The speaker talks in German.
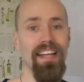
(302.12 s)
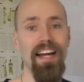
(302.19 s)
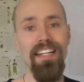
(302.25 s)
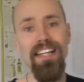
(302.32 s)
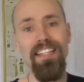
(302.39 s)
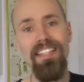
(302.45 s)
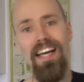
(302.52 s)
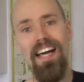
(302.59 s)
Ja,
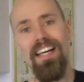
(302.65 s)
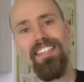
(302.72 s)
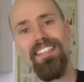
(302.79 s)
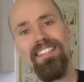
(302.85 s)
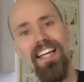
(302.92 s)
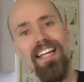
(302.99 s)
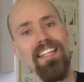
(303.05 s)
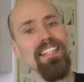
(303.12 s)
dann der
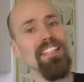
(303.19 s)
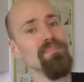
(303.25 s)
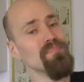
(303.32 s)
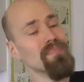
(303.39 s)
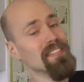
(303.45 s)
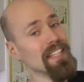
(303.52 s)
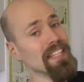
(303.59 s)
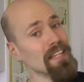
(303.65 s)
Danny.
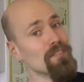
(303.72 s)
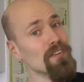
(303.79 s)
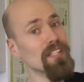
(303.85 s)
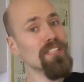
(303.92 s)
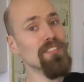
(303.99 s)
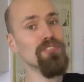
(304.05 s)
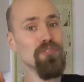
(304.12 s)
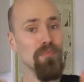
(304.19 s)
Der hat ein
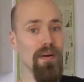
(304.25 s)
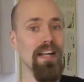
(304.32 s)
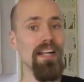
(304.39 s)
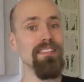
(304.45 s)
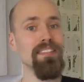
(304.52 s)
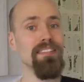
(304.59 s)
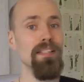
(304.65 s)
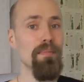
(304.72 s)
wirklich super
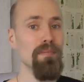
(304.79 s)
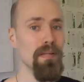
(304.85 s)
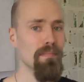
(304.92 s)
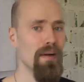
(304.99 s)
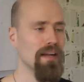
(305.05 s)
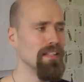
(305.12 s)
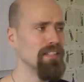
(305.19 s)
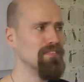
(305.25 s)
geiles Rezept
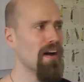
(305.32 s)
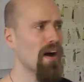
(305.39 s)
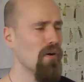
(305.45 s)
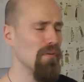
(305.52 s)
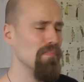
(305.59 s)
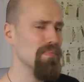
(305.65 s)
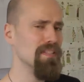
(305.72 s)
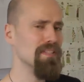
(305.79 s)
gemacht. Es war
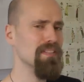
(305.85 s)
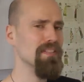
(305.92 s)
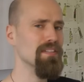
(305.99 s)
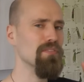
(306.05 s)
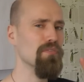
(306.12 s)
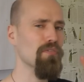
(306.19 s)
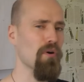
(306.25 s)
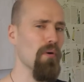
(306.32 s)
auch ein
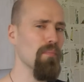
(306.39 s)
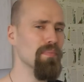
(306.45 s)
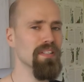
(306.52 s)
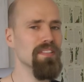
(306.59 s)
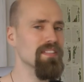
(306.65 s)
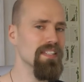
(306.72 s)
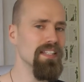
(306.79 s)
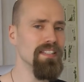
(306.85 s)
bisschen
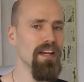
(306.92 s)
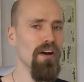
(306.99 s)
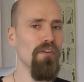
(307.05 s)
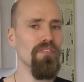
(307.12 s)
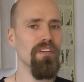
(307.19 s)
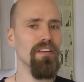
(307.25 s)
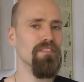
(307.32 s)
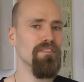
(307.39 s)
komplizierter
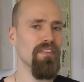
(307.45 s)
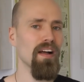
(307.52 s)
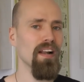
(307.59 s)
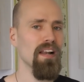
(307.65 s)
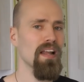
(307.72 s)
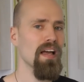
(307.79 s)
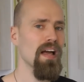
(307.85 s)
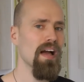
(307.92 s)
auf jeden
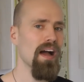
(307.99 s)
Fall.